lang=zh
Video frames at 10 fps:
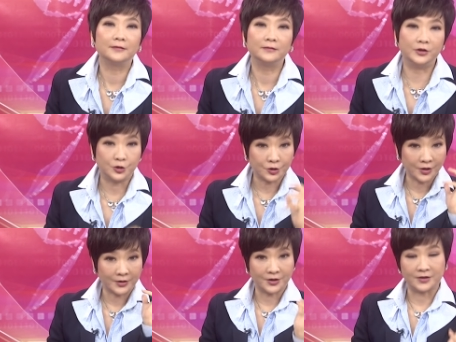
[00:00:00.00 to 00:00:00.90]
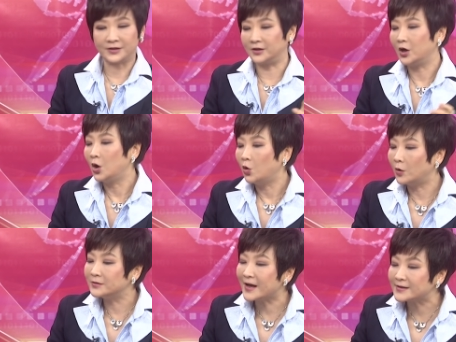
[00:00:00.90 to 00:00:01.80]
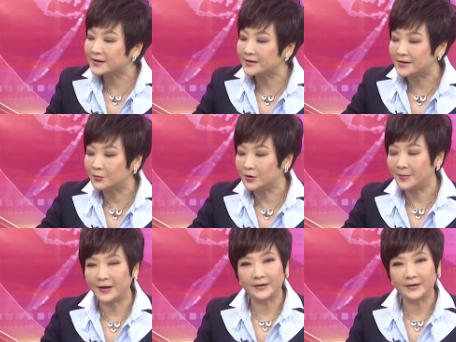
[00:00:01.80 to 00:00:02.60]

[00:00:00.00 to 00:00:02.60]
你就是要小心。我们在这个节目里面